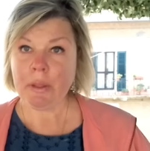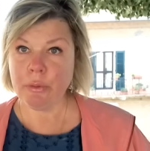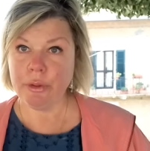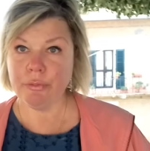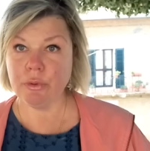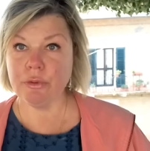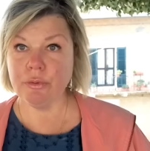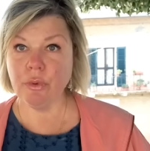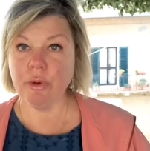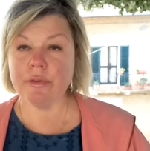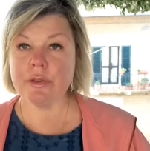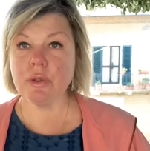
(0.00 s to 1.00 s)
у него
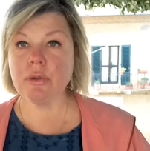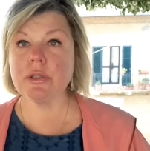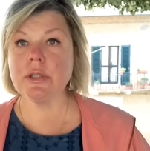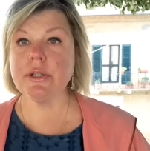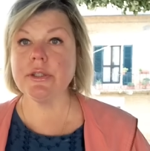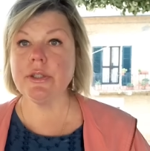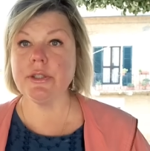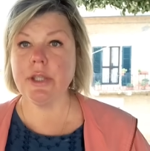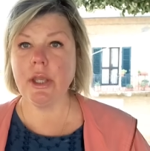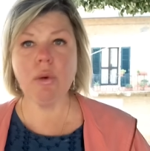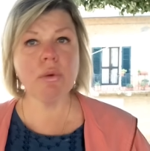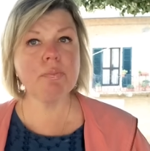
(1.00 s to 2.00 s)
двое взрослых
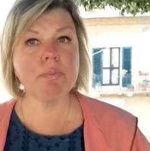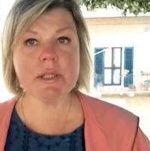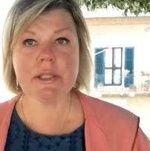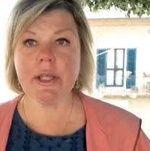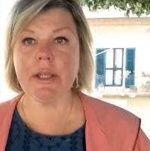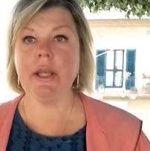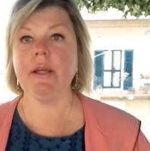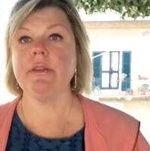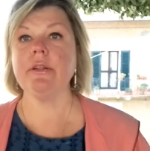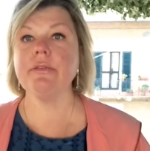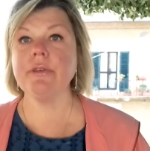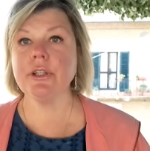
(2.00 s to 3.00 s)
детей, он
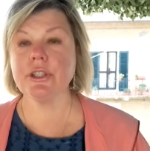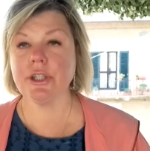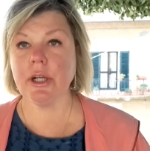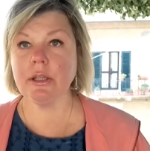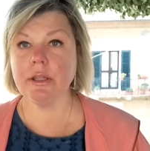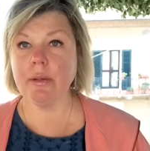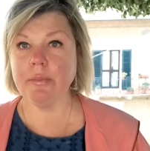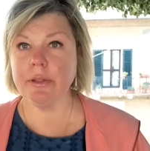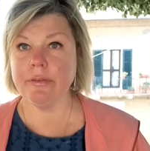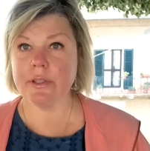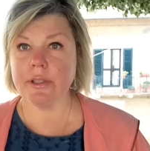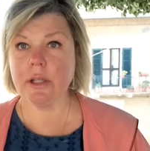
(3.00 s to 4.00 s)
постоянно выезжал на
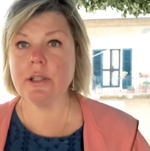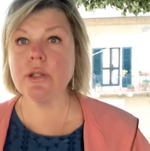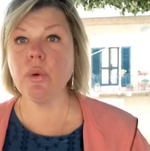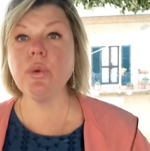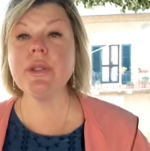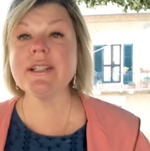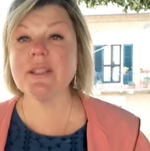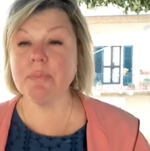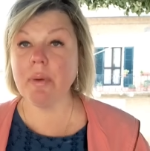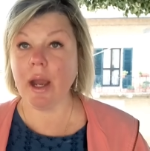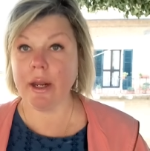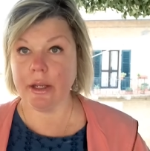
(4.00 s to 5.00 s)
манифестации, он из
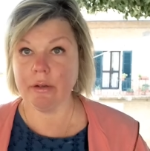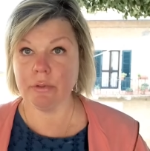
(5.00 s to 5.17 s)
Бари.